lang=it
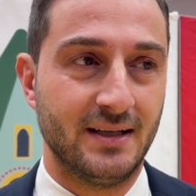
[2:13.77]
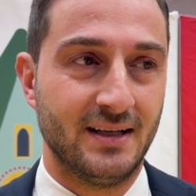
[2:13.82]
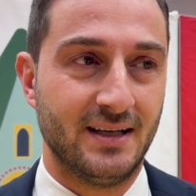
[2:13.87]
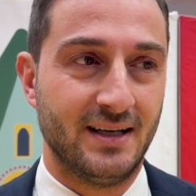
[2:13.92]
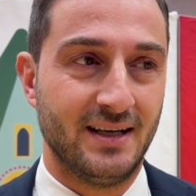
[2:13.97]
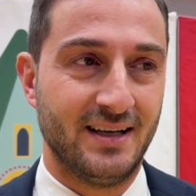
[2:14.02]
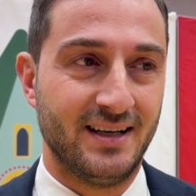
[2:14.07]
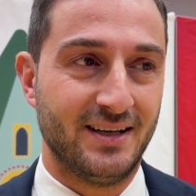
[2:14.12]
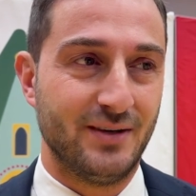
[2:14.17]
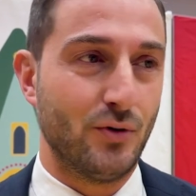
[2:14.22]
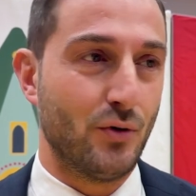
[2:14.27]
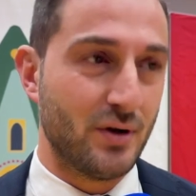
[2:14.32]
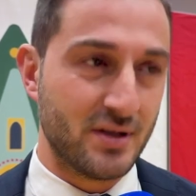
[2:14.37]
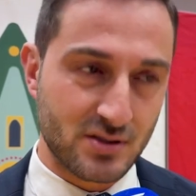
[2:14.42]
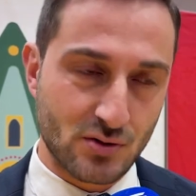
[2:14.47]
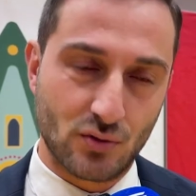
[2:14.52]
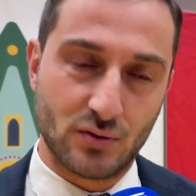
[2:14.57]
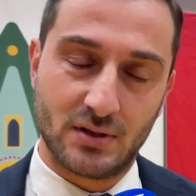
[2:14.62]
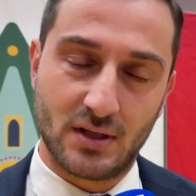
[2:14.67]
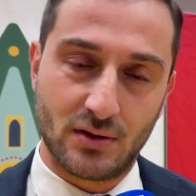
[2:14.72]
eh, non è
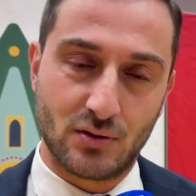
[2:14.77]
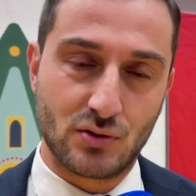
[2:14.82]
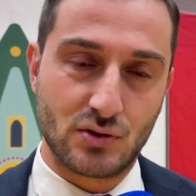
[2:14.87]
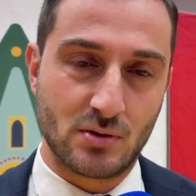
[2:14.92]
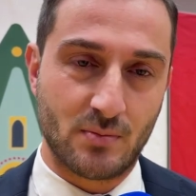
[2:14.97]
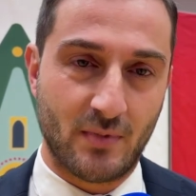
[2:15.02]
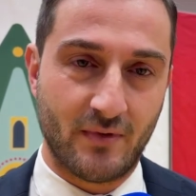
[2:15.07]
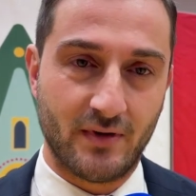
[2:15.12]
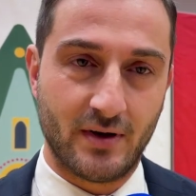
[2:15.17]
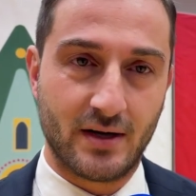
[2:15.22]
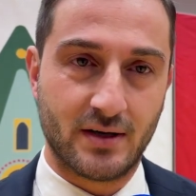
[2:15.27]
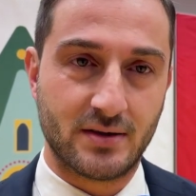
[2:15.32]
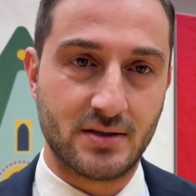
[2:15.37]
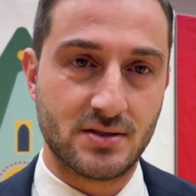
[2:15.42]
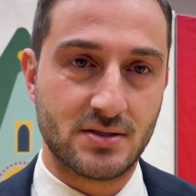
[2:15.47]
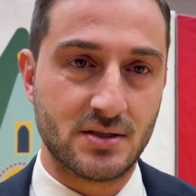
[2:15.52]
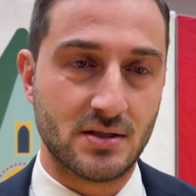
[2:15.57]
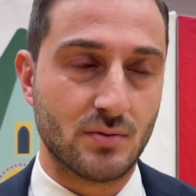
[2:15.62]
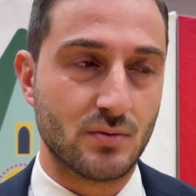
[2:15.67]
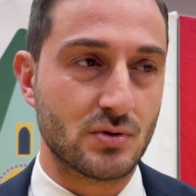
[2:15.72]
scontato insomma, avere
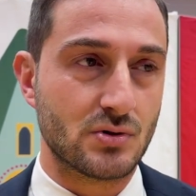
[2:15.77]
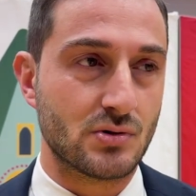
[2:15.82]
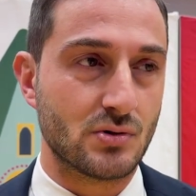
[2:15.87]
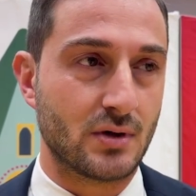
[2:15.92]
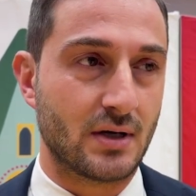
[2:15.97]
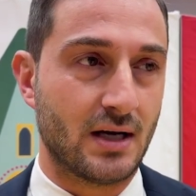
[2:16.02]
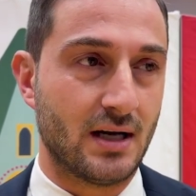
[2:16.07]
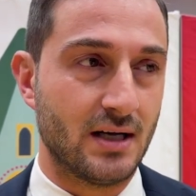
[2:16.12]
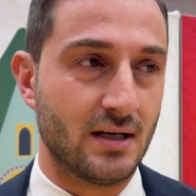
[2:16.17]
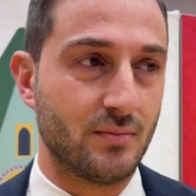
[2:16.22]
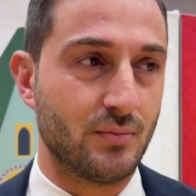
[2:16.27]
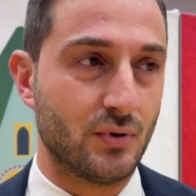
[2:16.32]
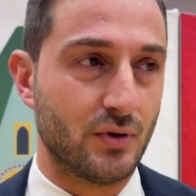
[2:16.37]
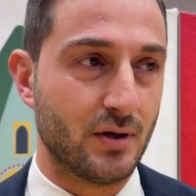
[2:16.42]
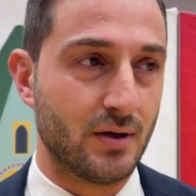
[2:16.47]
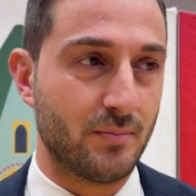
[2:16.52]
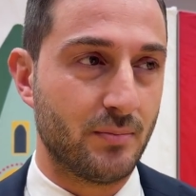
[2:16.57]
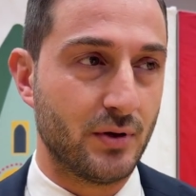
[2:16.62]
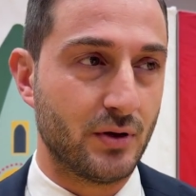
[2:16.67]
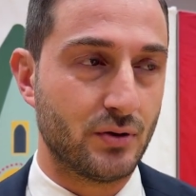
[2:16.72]
artisti di questo calibro
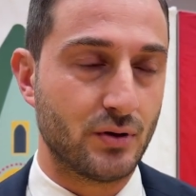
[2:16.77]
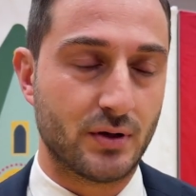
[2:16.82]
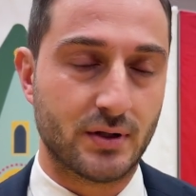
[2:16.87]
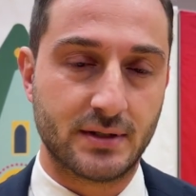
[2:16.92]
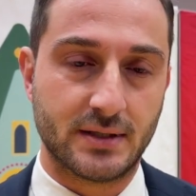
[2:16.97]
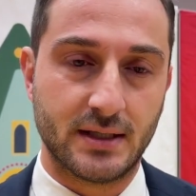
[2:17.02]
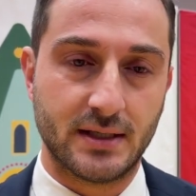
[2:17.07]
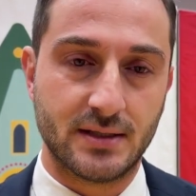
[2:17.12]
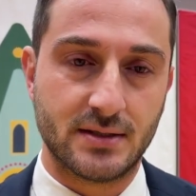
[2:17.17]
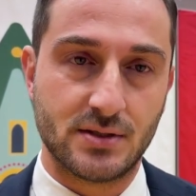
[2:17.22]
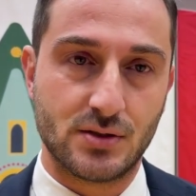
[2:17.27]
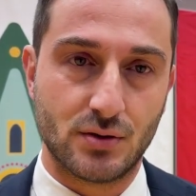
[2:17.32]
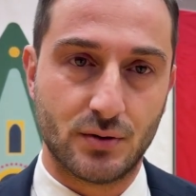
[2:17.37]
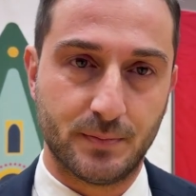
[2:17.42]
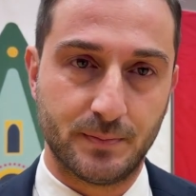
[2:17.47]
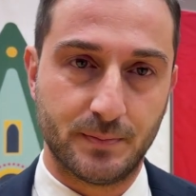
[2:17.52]
nel periodo natalizio.